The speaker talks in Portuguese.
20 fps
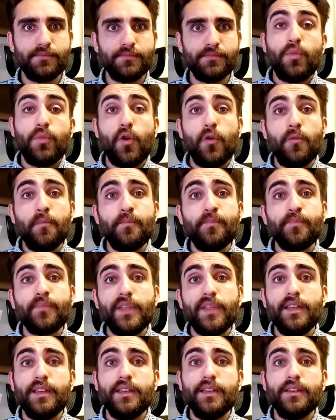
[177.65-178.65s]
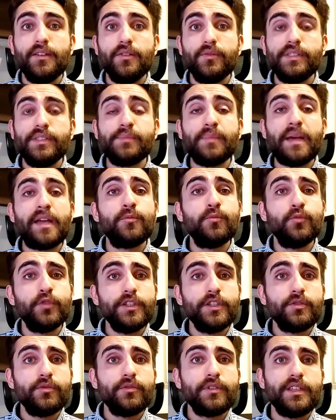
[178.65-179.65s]
Bom, eh, eu espero
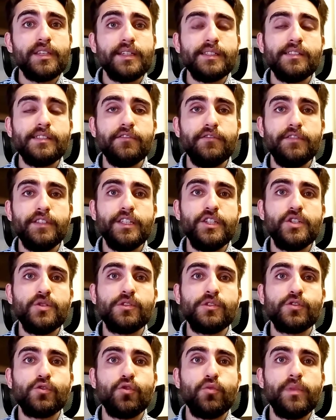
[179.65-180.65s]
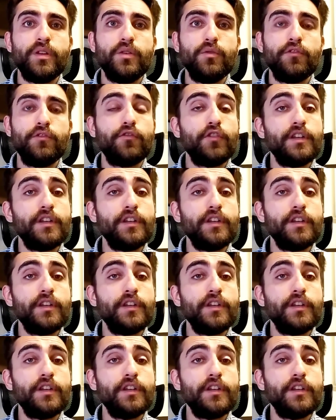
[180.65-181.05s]
muito que esse vídeo sobre o